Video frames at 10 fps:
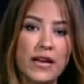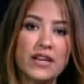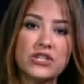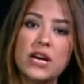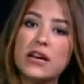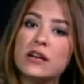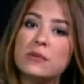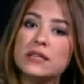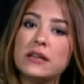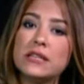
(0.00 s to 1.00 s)
شهر
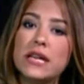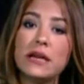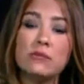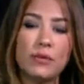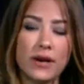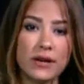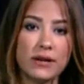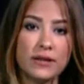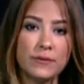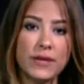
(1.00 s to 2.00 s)
رمضان
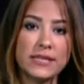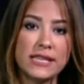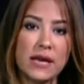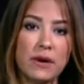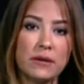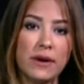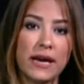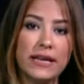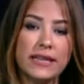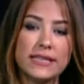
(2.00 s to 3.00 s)
المبارك بيتزامن مع
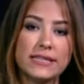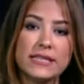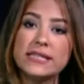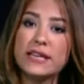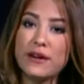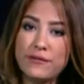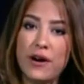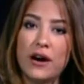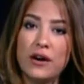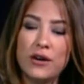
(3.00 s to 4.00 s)
عيد القديسة
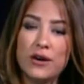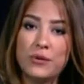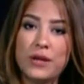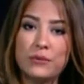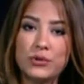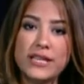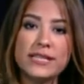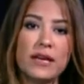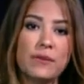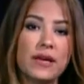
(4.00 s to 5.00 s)
رفقة
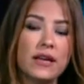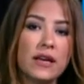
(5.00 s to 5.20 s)
وللمناسبة